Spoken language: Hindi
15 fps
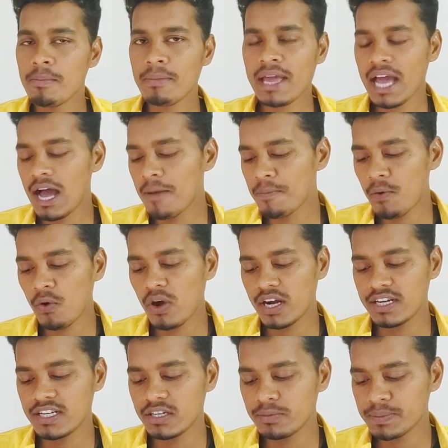मैं आपको
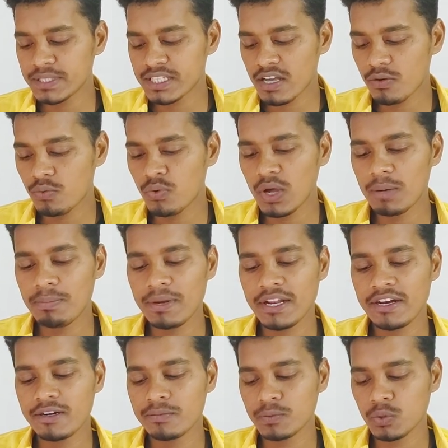हंड्रेड रुपीज के गूगल
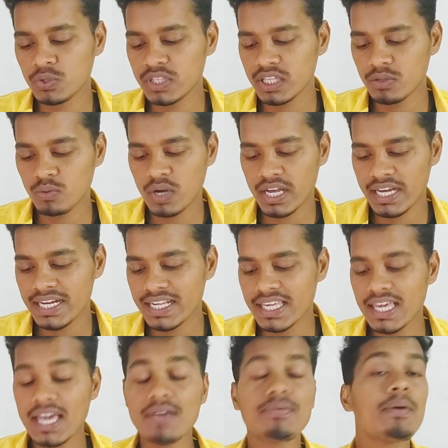प्ले रेडम कोड दे दूंगा
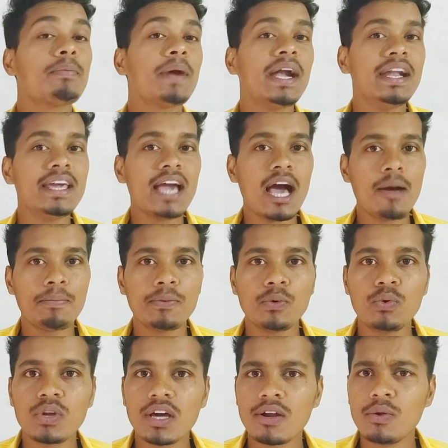इनकी एफ एफ आई डी आप
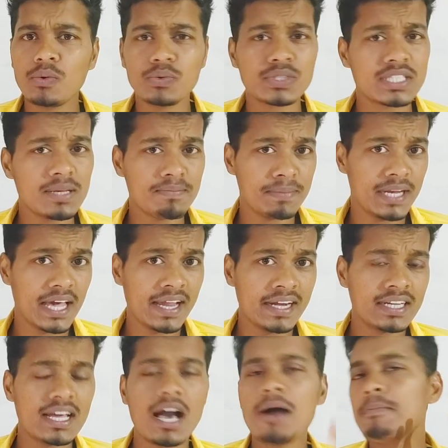नोट कर लो उनसे
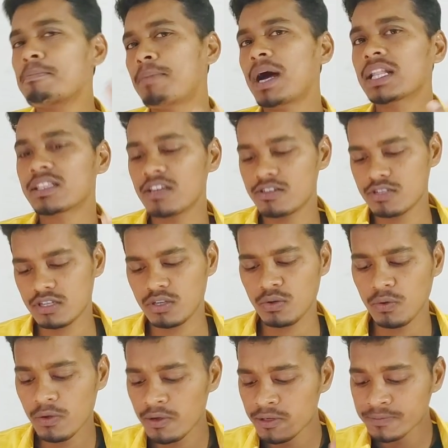डायरेक्ट आप बात कर सकते
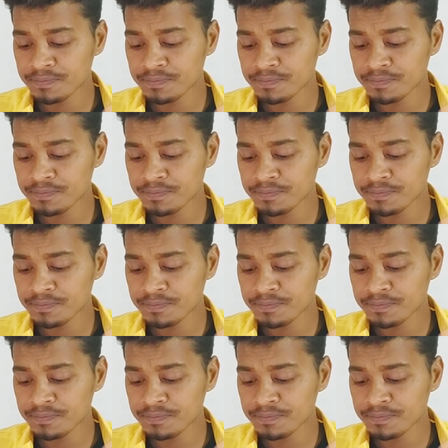हो